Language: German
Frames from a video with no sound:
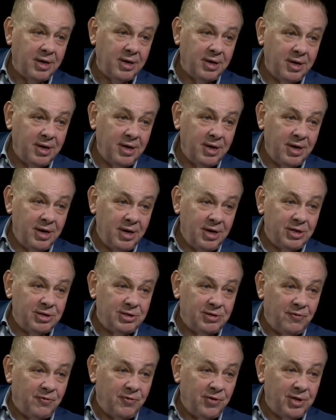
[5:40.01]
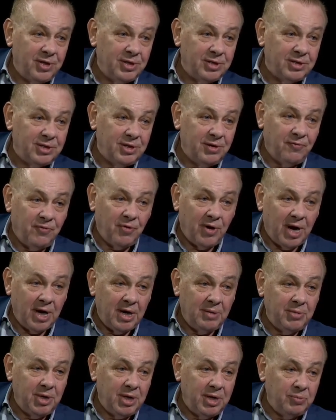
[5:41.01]
Mhm. Sie finden sie vor
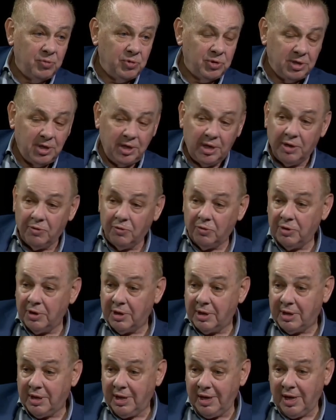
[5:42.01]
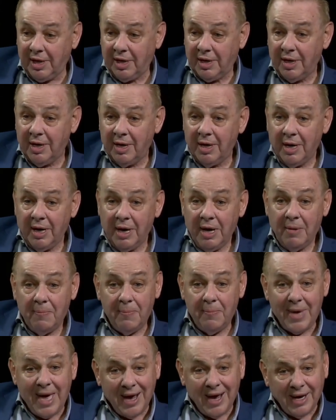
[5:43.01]
allem in Limousinen. Und die
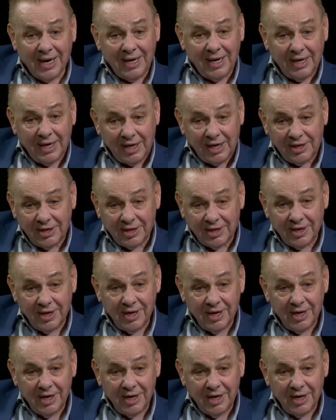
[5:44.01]
merken nicht,